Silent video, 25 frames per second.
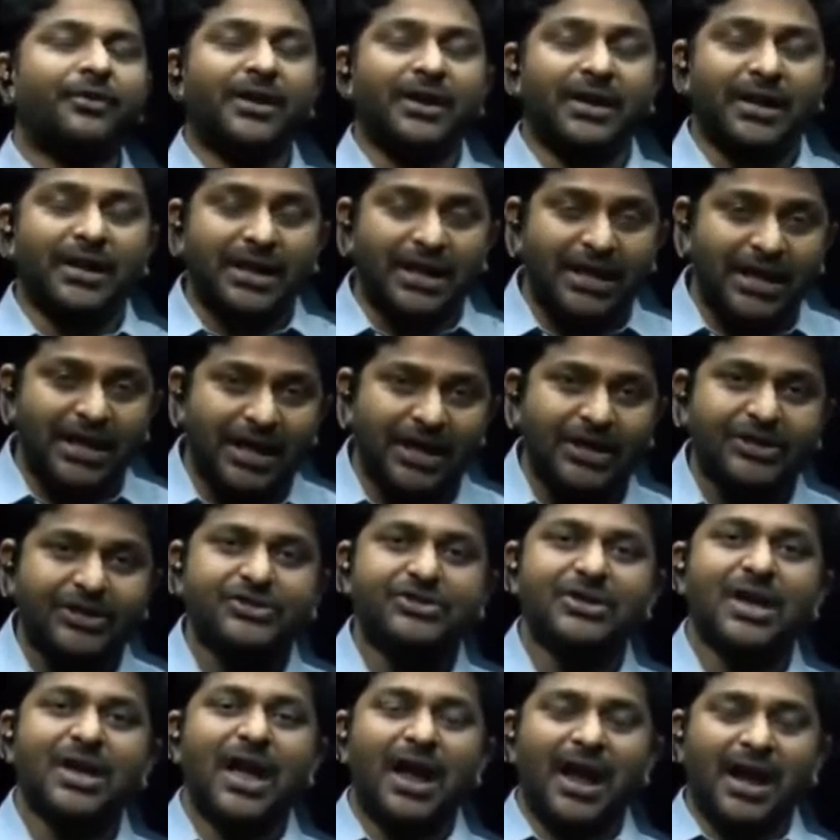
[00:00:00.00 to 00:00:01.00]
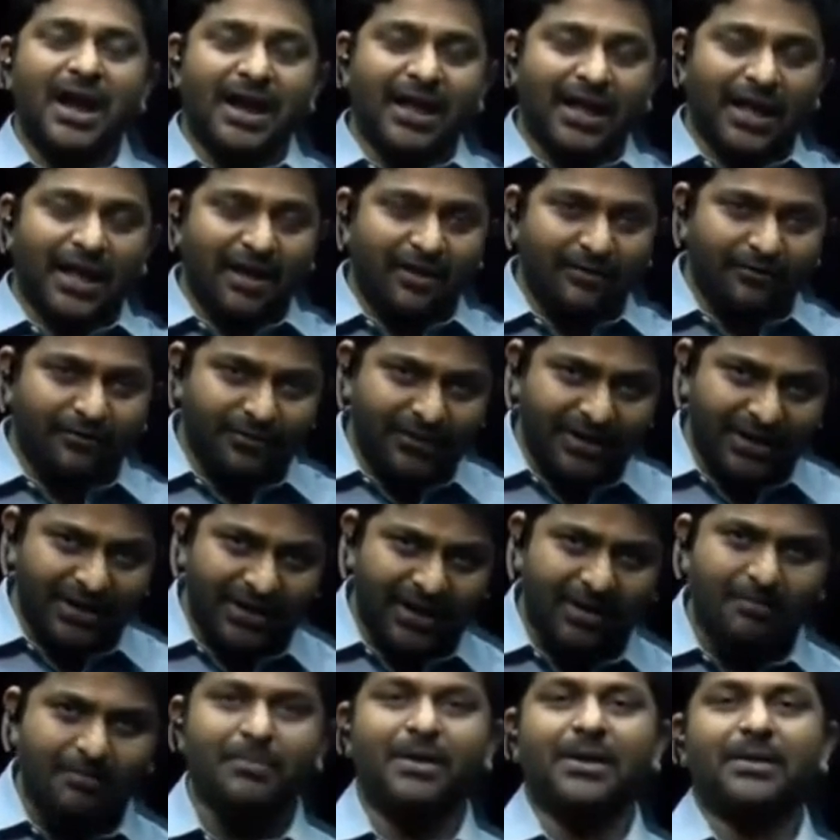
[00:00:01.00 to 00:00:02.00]
ఫర్ ఈచ్ అండ్ ఎవ్రీ
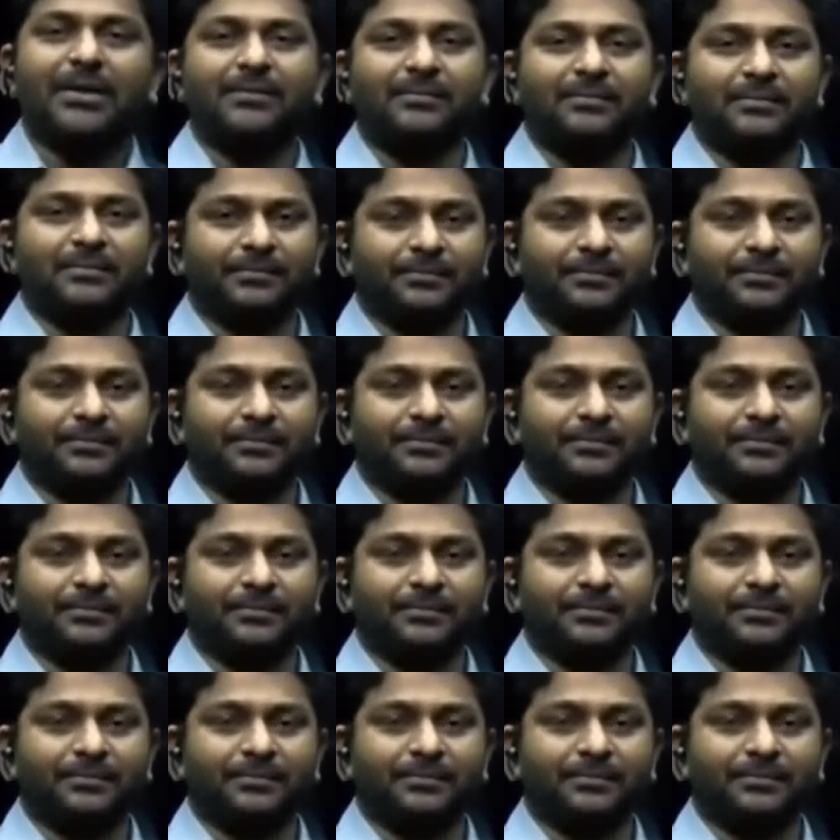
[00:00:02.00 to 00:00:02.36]
నంబర్